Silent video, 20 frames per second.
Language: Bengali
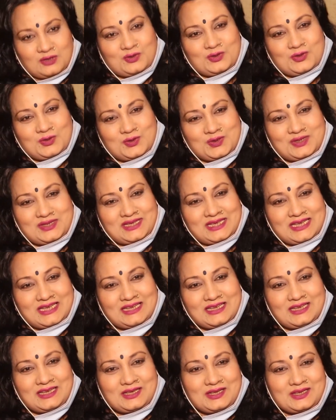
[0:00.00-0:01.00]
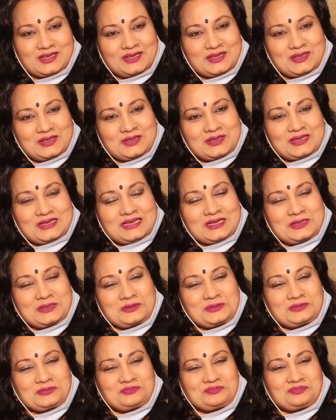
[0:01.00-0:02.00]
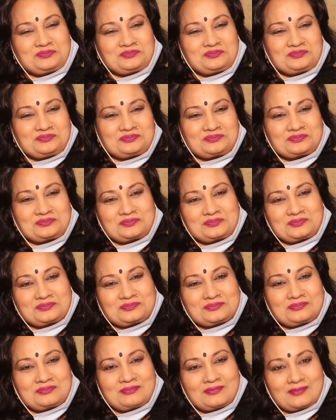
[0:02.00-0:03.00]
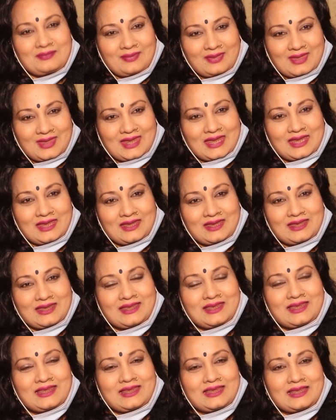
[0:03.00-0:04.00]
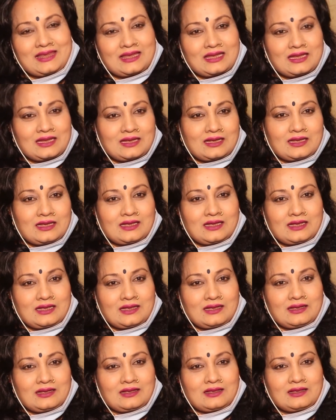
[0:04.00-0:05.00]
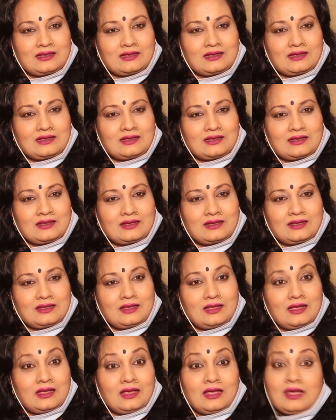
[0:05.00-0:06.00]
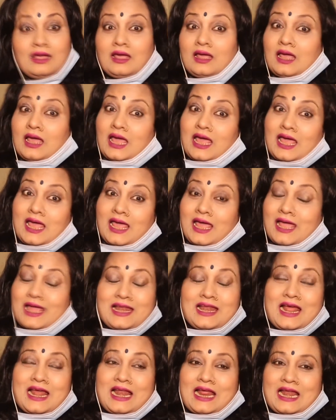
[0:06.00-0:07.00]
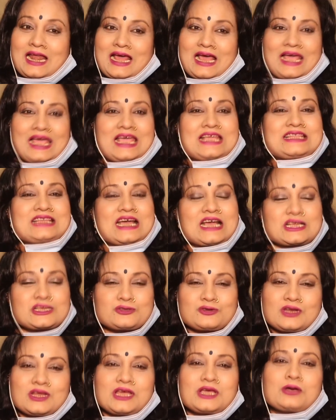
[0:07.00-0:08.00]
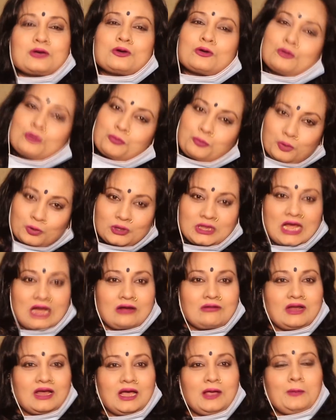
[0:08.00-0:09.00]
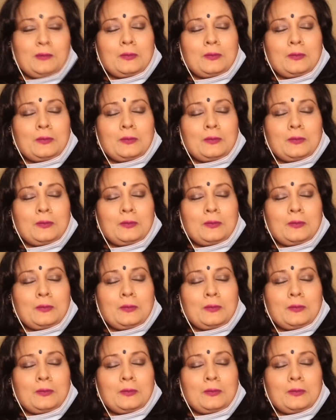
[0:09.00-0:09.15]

একটা বিষয় জানতে চাই প্রত্যেকের মনে আসলে কৌতূহল জাগে যে আপনি নায়িকা হইতে পারতেন কেন বেছে নিলেন একটু জানতে চাই না না না এটা আসলে খুব ভুল ধারণা